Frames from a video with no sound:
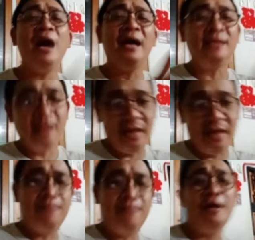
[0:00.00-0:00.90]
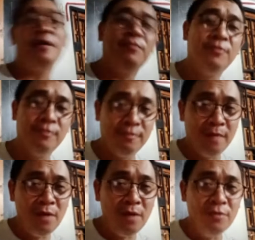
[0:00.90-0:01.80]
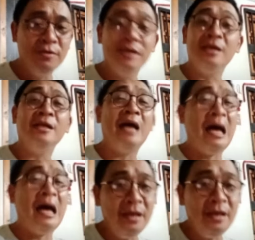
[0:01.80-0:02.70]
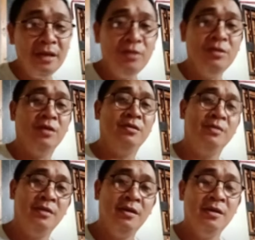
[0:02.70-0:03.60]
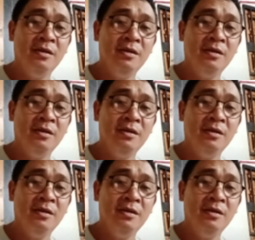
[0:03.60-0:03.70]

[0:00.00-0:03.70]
kau bahaslah yang apa kamu mau di sana ada nggak nonton